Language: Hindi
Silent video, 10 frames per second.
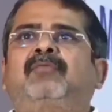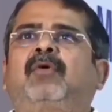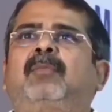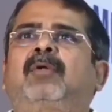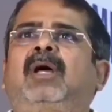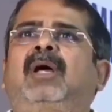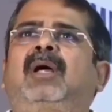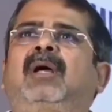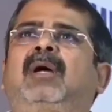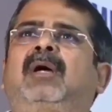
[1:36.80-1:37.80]
एक फॉर्मूला
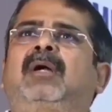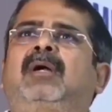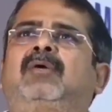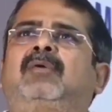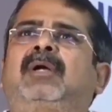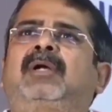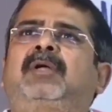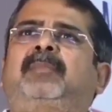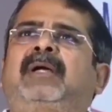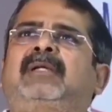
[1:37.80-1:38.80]
है
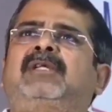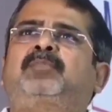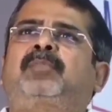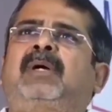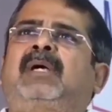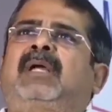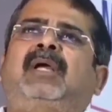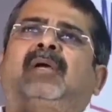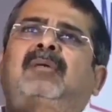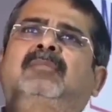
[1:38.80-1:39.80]
ट्वेंटी पेजेस पर डे
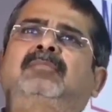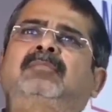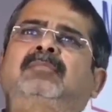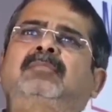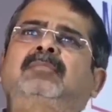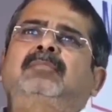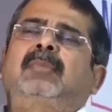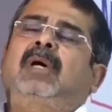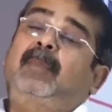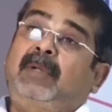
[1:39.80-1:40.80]

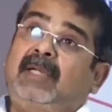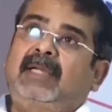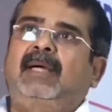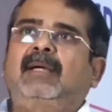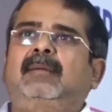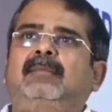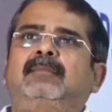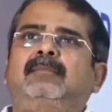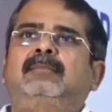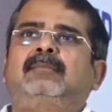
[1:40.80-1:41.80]
आप लिखिए
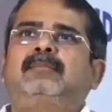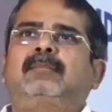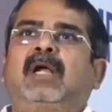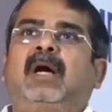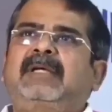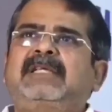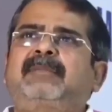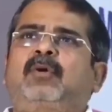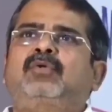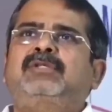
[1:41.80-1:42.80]
आप
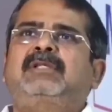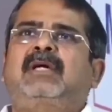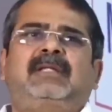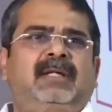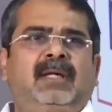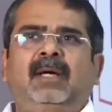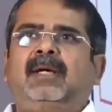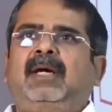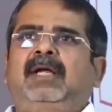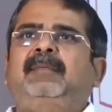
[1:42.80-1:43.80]
किसी भी कोचिंग जाते हैं
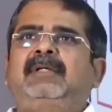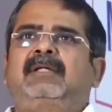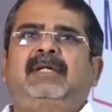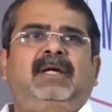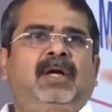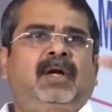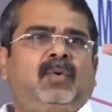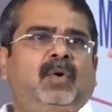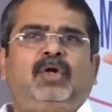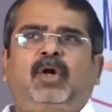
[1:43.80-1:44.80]
कहीं भी जाते
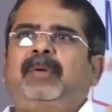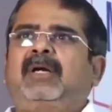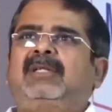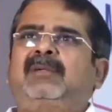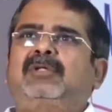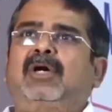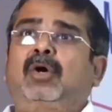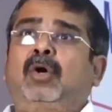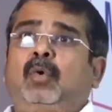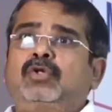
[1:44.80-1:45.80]
हैं कोई टॉपिक खत्म होता
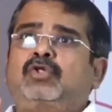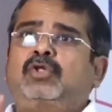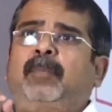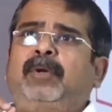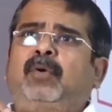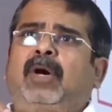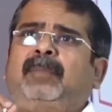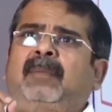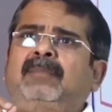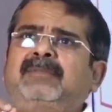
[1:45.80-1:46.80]
है उस टॉपिक को
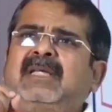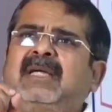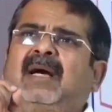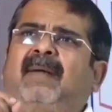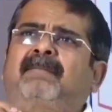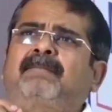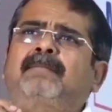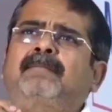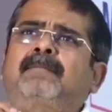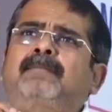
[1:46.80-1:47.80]
आप कम से कम
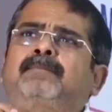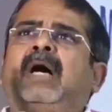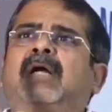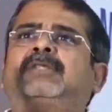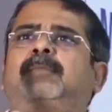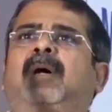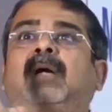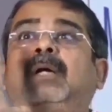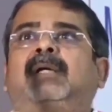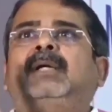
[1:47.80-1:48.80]
पांच
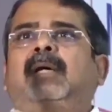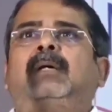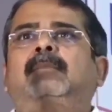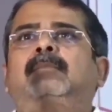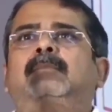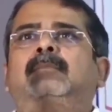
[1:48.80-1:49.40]
बार लिखिए